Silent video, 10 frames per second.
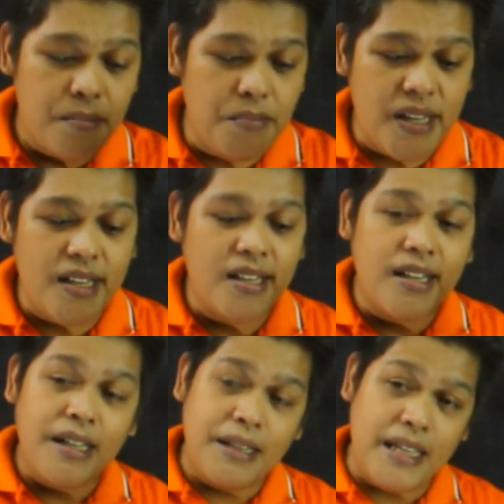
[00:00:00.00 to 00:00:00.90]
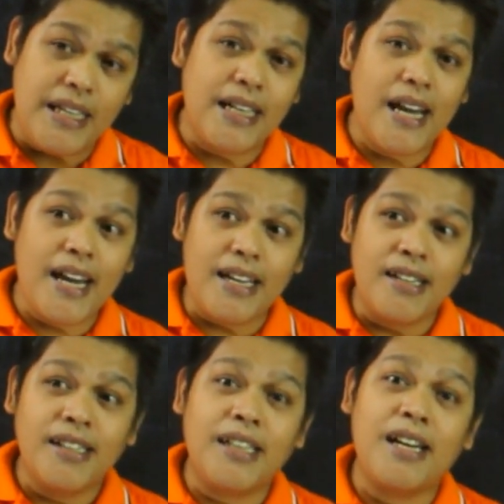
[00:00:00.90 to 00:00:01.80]
BDA.
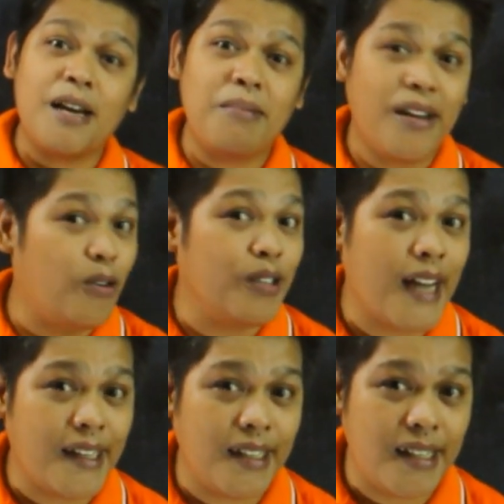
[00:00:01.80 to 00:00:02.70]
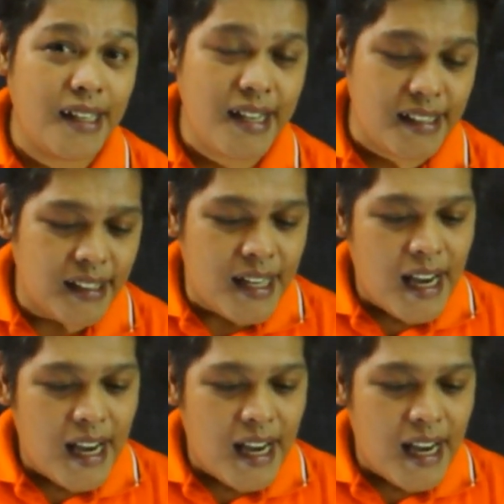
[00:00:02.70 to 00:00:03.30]
Yan ay merong 90 degrees.